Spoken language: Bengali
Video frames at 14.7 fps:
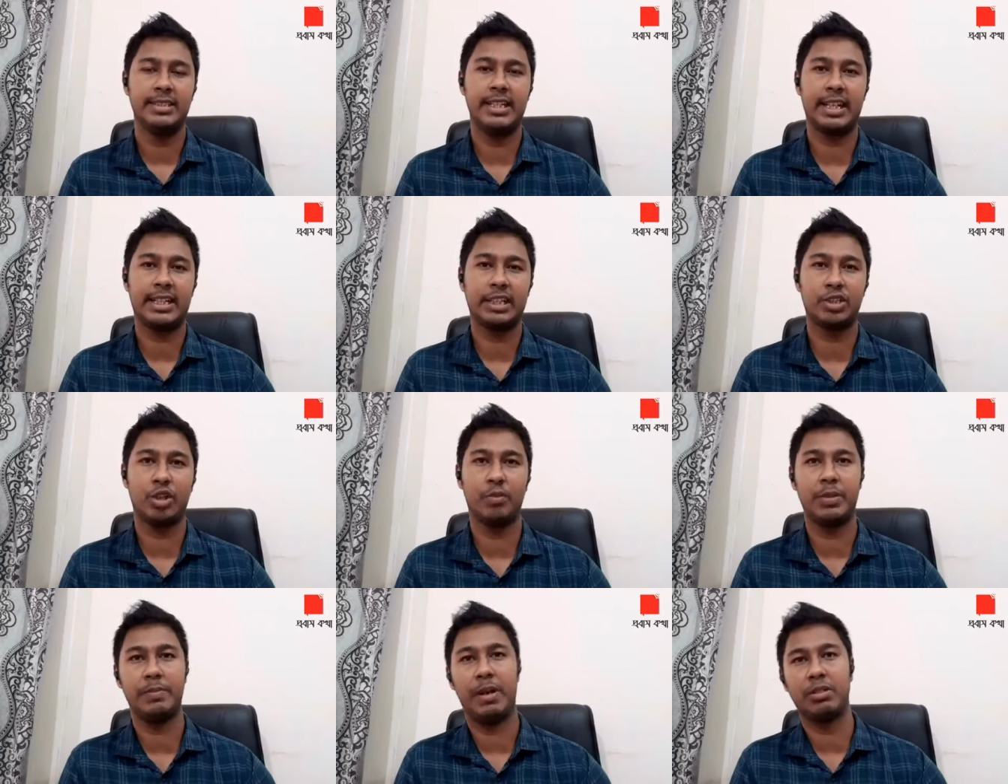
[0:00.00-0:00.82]
দেখাতে
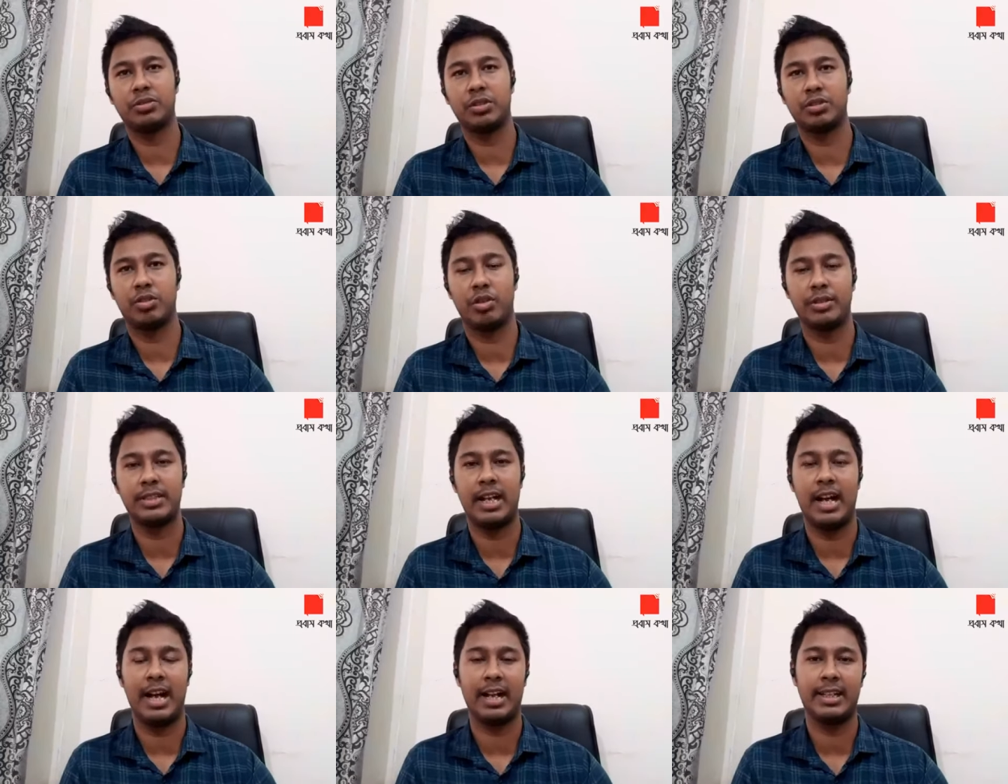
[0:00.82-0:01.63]
হবে বাহাত্তর ঘন্টা
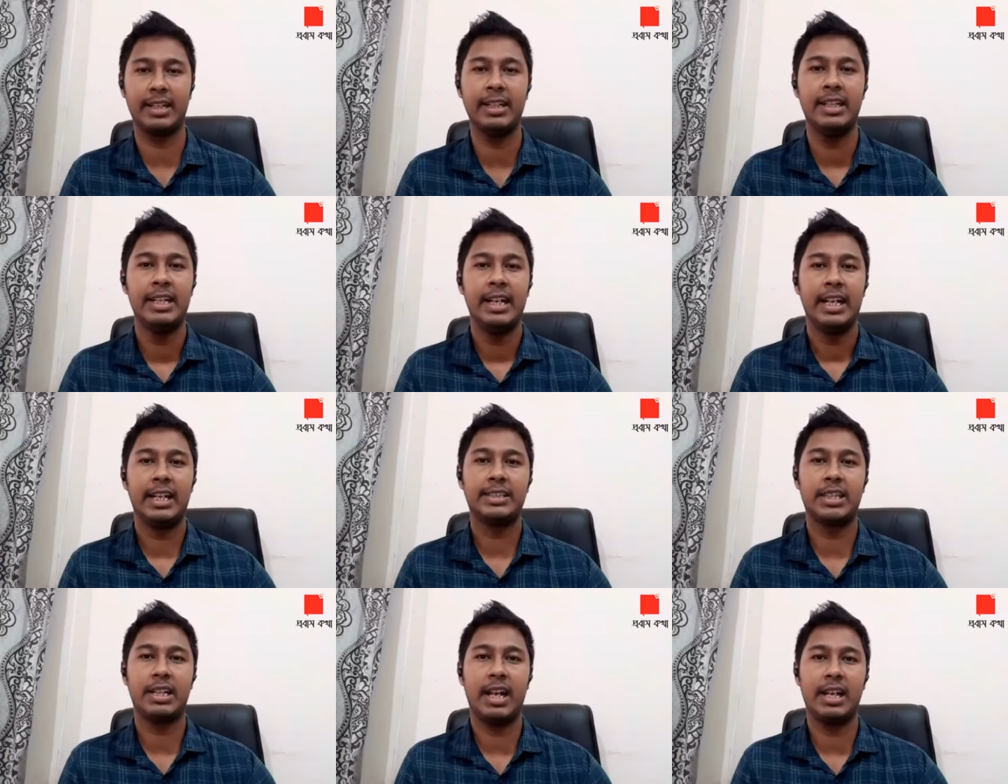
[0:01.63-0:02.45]
আগে
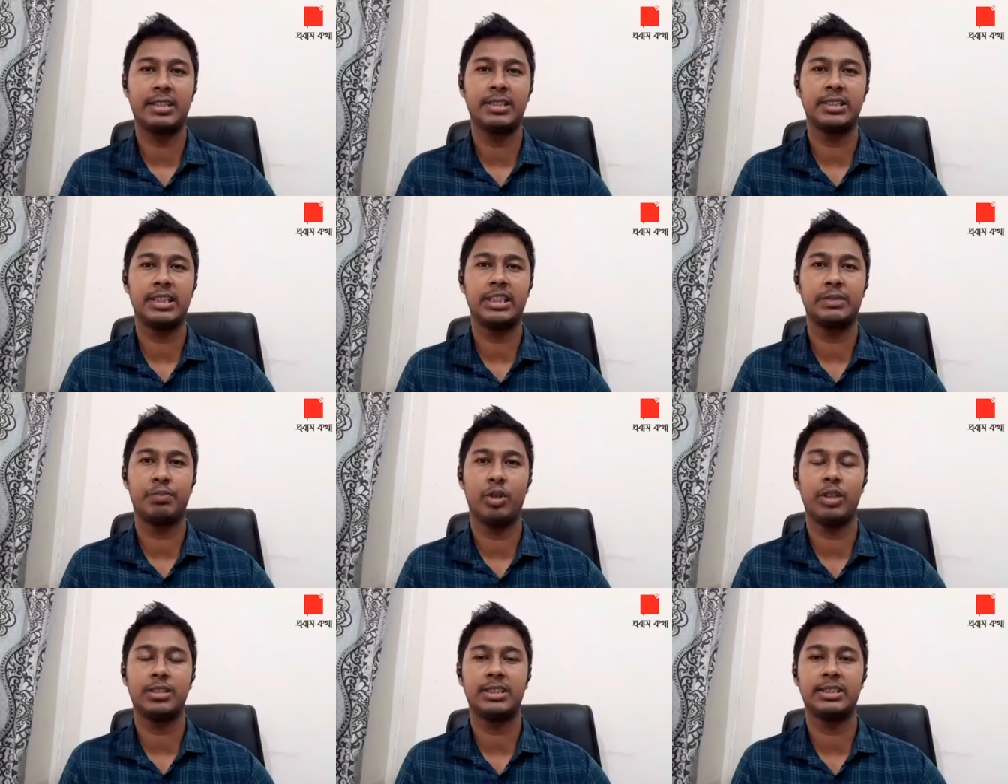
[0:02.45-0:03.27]
এছাড়া আরেকটি জিনিস
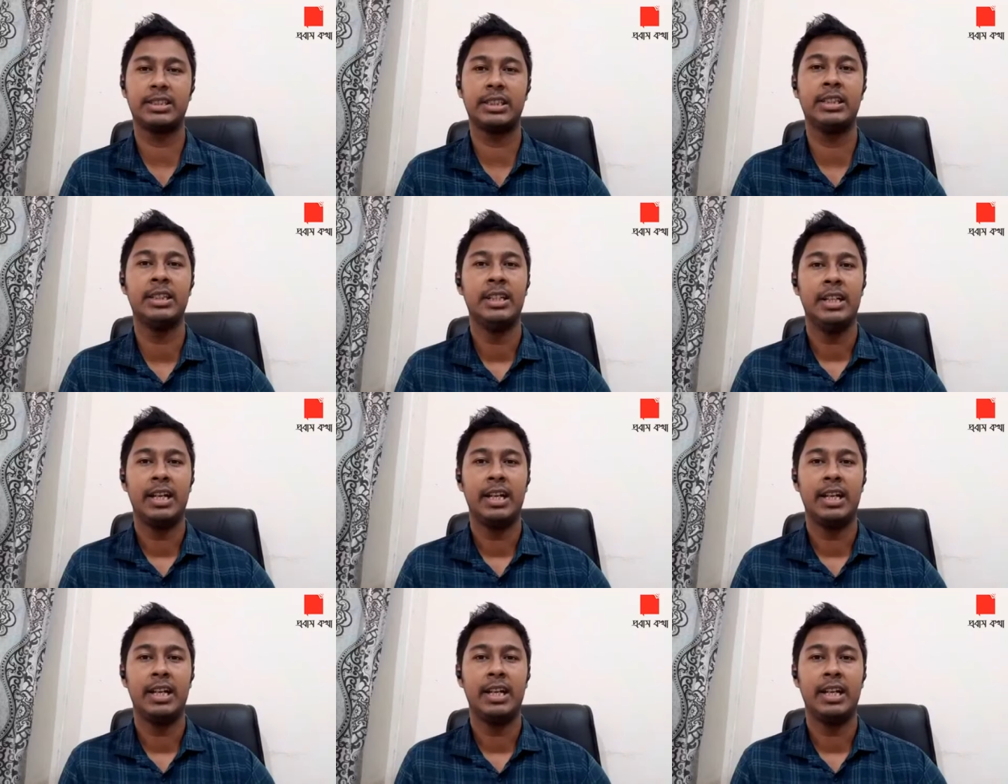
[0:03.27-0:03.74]
বলেছে যে